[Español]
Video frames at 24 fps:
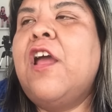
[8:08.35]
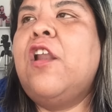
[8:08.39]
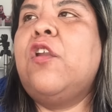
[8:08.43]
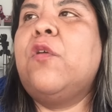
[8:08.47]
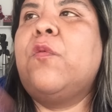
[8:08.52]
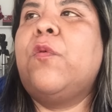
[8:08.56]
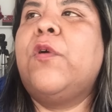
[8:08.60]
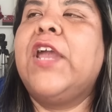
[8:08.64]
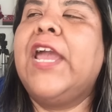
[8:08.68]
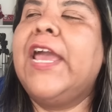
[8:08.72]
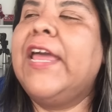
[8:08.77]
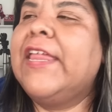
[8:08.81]

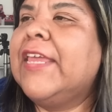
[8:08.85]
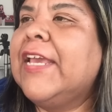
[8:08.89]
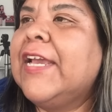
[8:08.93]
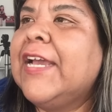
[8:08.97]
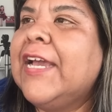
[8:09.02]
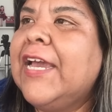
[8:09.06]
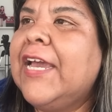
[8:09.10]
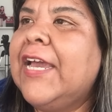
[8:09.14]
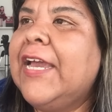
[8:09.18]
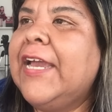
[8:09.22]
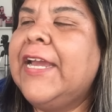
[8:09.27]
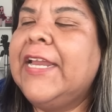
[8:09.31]
lo voy a
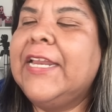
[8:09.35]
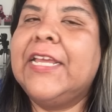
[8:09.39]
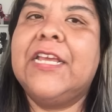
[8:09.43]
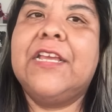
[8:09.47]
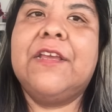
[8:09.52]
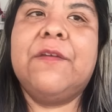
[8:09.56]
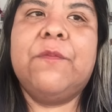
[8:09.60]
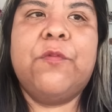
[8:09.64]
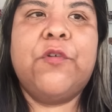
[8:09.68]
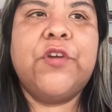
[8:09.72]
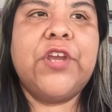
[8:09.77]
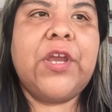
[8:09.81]
dejar
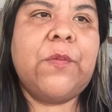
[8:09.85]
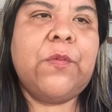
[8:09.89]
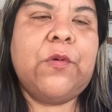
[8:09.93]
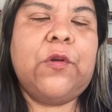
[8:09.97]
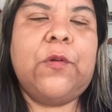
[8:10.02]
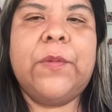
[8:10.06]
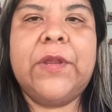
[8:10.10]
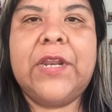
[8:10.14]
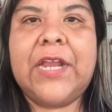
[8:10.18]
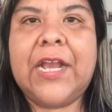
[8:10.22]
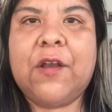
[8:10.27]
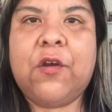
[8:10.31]
y voy a
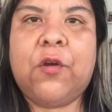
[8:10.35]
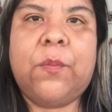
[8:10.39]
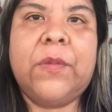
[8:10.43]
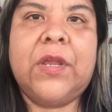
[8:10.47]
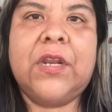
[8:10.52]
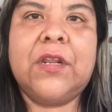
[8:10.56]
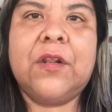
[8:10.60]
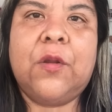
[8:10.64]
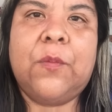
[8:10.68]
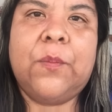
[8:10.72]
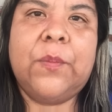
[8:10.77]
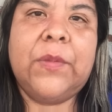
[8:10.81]
volver a
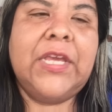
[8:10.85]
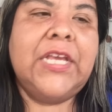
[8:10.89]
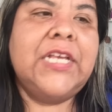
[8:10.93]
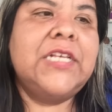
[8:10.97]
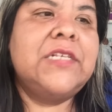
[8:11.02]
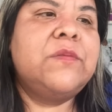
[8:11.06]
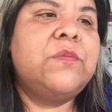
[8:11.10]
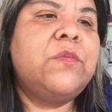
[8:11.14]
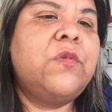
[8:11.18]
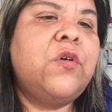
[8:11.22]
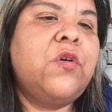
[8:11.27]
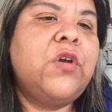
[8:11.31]
comer lo
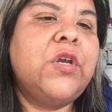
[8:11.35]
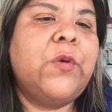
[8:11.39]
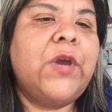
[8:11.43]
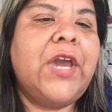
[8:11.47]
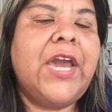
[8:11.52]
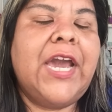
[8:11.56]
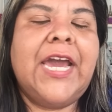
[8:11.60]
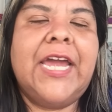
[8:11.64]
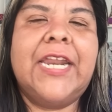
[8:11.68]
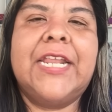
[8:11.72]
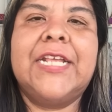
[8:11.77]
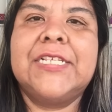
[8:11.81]
mismo y voy
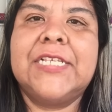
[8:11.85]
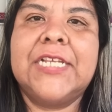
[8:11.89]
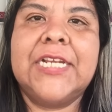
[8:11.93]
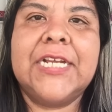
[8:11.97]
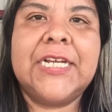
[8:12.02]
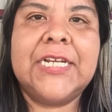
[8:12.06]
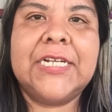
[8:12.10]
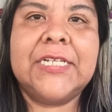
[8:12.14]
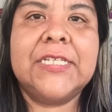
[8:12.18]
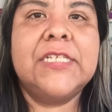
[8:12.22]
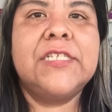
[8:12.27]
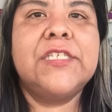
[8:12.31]
a dejar de hacer
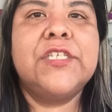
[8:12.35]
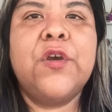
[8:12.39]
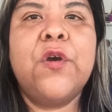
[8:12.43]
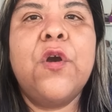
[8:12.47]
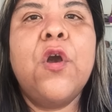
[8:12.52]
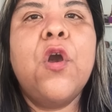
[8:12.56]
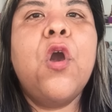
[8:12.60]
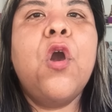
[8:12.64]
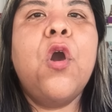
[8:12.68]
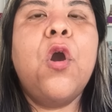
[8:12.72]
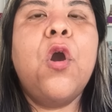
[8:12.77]
ejercicio.